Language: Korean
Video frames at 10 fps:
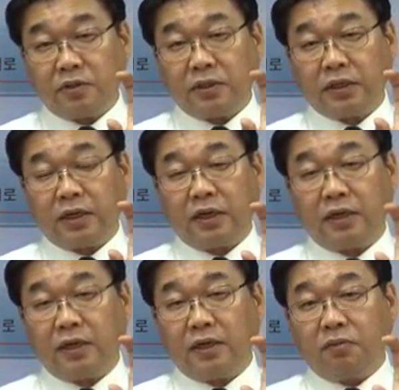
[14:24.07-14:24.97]
그러니까
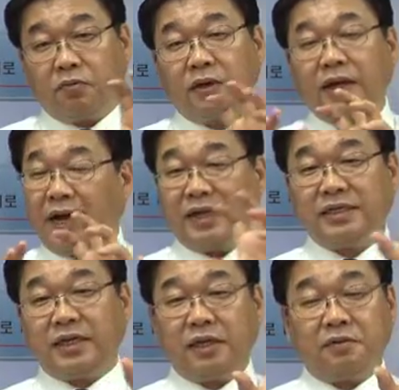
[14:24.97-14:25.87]
워낙
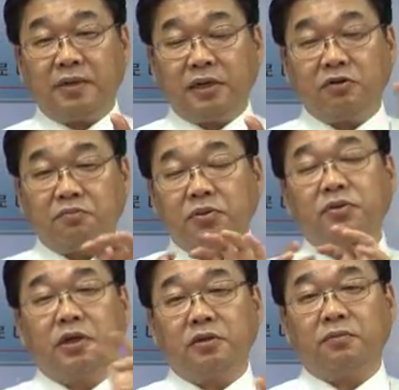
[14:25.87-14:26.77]
가치 개념이 아니고
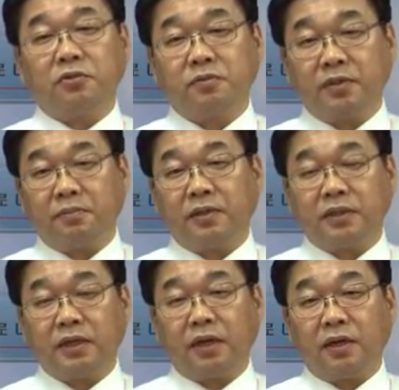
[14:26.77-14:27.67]
비율 개념을 보시면 됩니다.
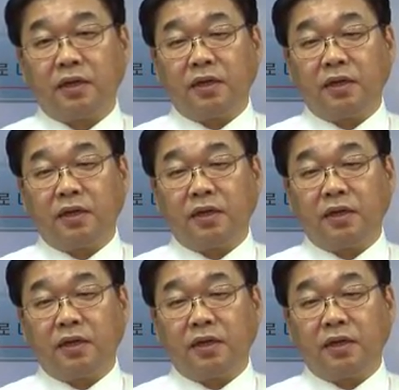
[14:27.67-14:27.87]
자,